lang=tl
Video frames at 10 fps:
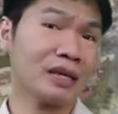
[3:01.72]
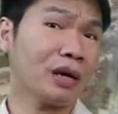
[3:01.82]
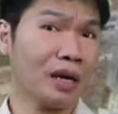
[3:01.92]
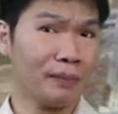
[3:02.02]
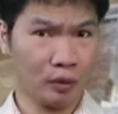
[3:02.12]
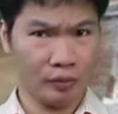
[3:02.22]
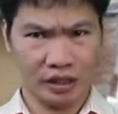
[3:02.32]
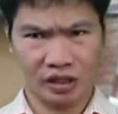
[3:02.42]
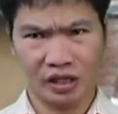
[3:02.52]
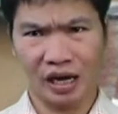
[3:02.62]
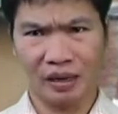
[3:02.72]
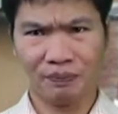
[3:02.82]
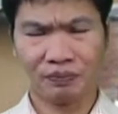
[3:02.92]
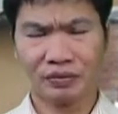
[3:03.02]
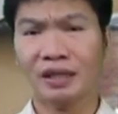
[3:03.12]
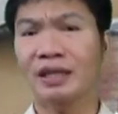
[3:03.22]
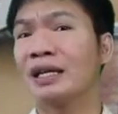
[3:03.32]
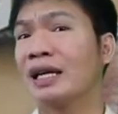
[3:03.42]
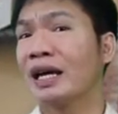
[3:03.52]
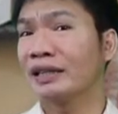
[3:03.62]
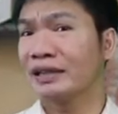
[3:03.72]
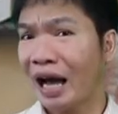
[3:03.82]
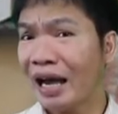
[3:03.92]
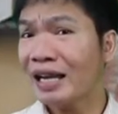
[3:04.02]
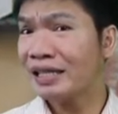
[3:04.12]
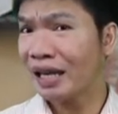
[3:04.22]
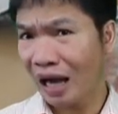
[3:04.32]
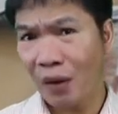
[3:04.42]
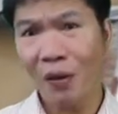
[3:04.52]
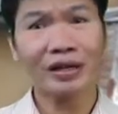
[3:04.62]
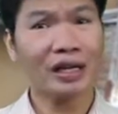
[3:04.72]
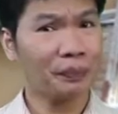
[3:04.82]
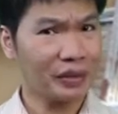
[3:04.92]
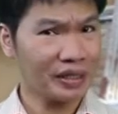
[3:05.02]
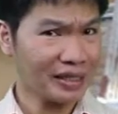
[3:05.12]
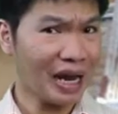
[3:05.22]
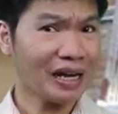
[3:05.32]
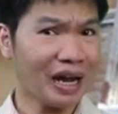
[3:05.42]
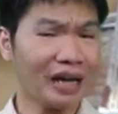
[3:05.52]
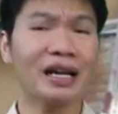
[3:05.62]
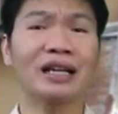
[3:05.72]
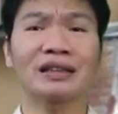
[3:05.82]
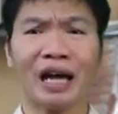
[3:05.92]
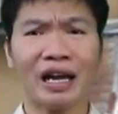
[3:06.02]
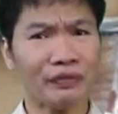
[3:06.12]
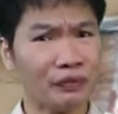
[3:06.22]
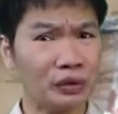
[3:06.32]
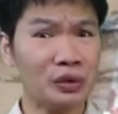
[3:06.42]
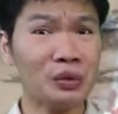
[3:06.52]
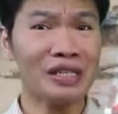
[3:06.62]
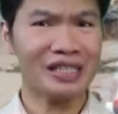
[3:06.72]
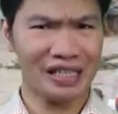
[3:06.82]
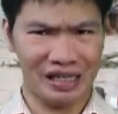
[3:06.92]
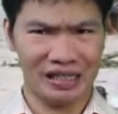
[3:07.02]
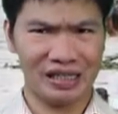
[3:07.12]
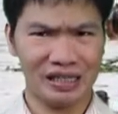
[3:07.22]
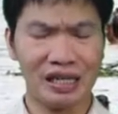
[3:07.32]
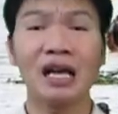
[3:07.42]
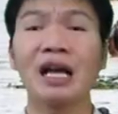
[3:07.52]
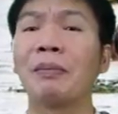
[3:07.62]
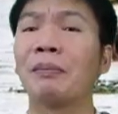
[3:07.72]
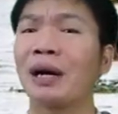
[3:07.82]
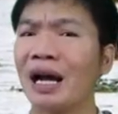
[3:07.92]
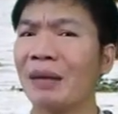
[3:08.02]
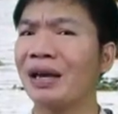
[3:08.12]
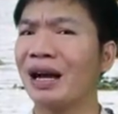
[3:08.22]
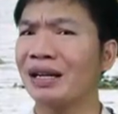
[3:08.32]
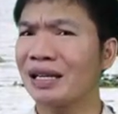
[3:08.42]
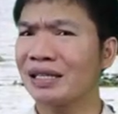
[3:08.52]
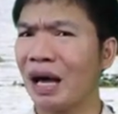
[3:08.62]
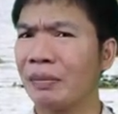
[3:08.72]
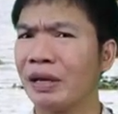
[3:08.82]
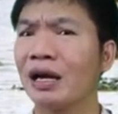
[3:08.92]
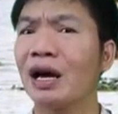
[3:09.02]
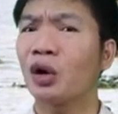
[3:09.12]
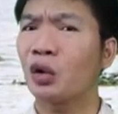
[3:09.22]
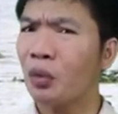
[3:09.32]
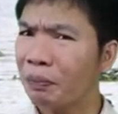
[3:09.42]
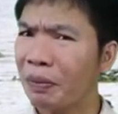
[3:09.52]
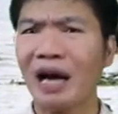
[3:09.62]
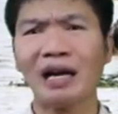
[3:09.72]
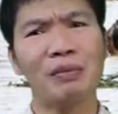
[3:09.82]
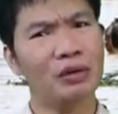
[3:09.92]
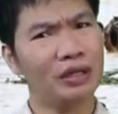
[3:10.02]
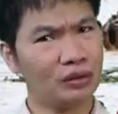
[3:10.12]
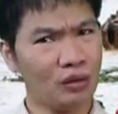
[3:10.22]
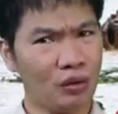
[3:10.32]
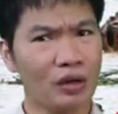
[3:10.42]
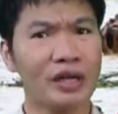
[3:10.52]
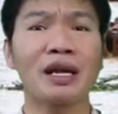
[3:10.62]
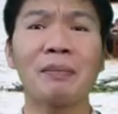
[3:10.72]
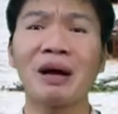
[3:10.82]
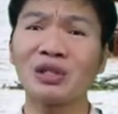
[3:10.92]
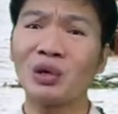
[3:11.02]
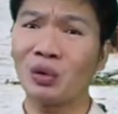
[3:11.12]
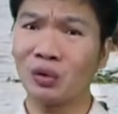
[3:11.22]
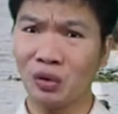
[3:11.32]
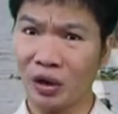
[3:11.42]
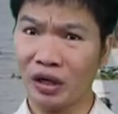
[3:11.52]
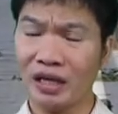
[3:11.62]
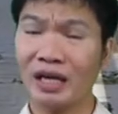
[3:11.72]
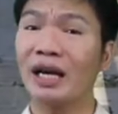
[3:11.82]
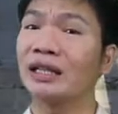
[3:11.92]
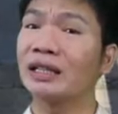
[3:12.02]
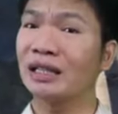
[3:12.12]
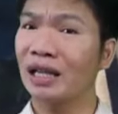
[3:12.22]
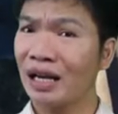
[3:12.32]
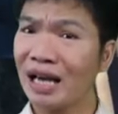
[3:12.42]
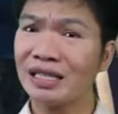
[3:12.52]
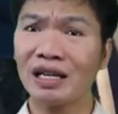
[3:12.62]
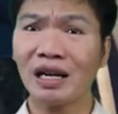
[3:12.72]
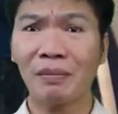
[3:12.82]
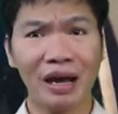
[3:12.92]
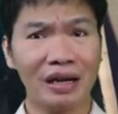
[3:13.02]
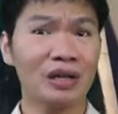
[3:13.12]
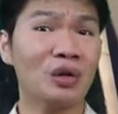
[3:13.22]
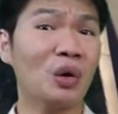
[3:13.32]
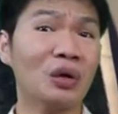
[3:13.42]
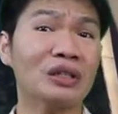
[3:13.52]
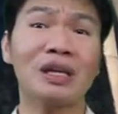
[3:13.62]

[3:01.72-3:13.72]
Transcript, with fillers: sa mga probinsya. Dahil sa lawak ng pinsala ng Typhoon Ulysses, Marami ang nagsabing comparable ito sa Bagyong Ondoy na nanalasa naman noong